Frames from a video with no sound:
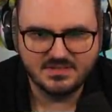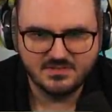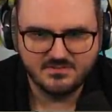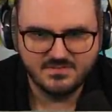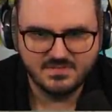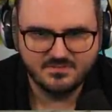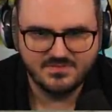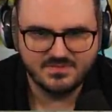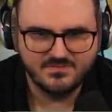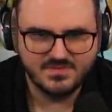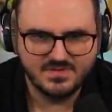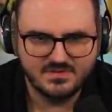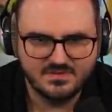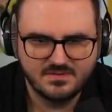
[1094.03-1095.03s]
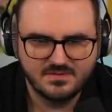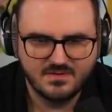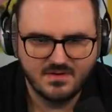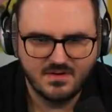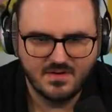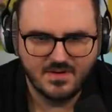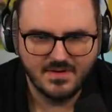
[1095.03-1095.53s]
du wir auf jeden hast Fall... hast die gerade
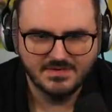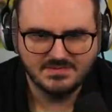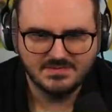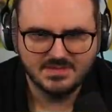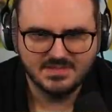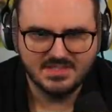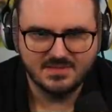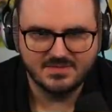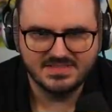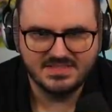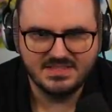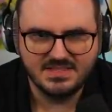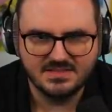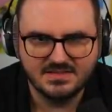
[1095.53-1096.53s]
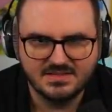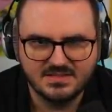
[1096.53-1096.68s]
rausgezogen? Ja, aber die hier nicht,